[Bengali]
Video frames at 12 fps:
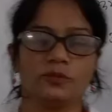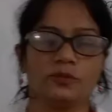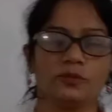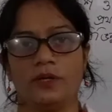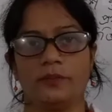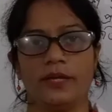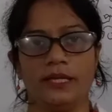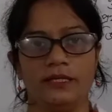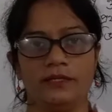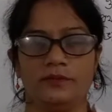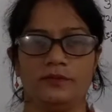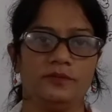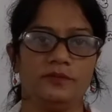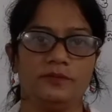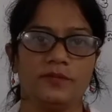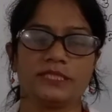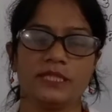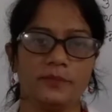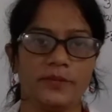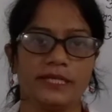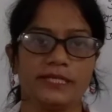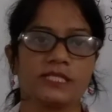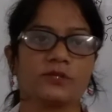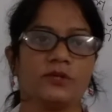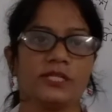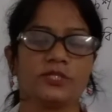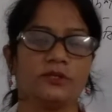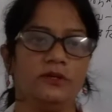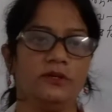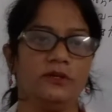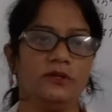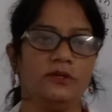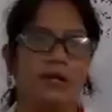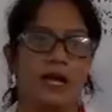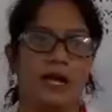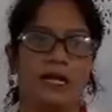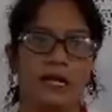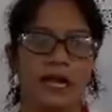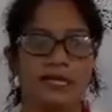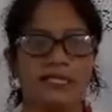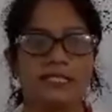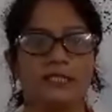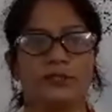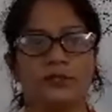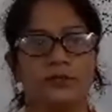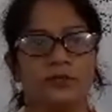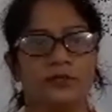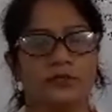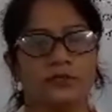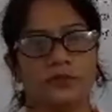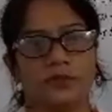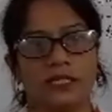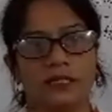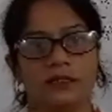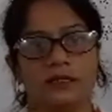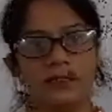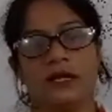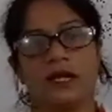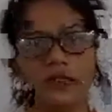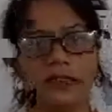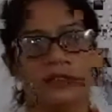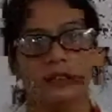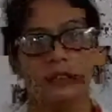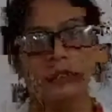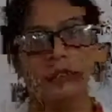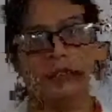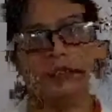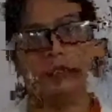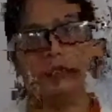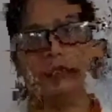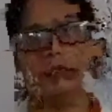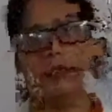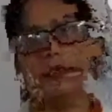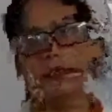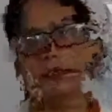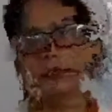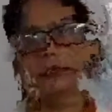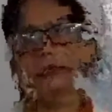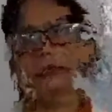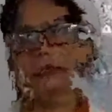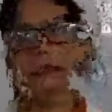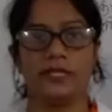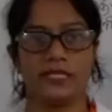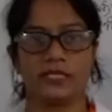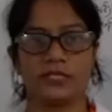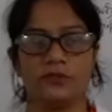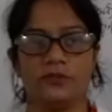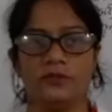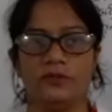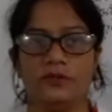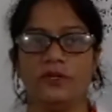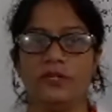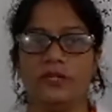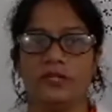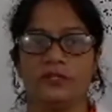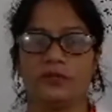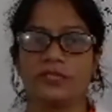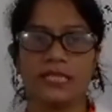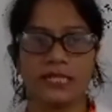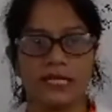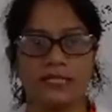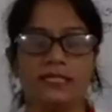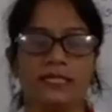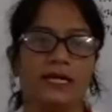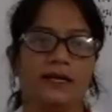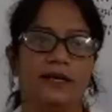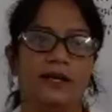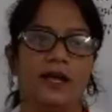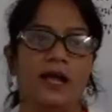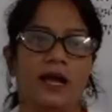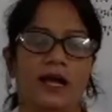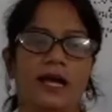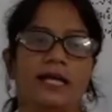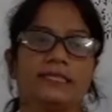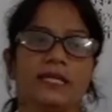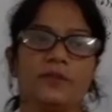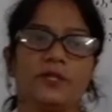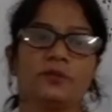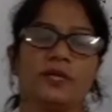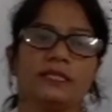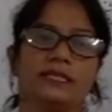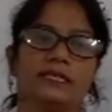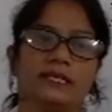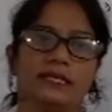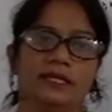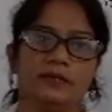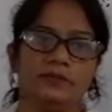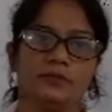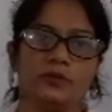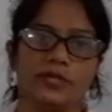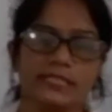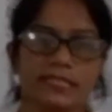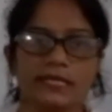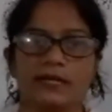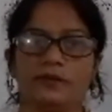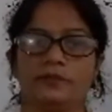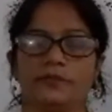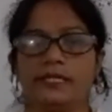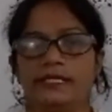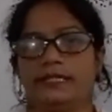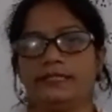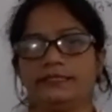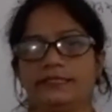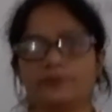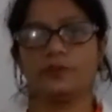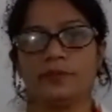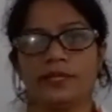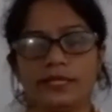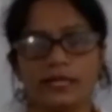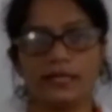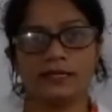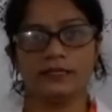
তোমাদের বাসায় প্র্যাকটিস করেছ আর আজকের জন্য তোমরা খাতা বই কলম নিয়ে তৈরি আছো তো শিক্ষার্থীরা আজ আমি তোমাদেরকে বলেছিলাম জীববিজ্ঞান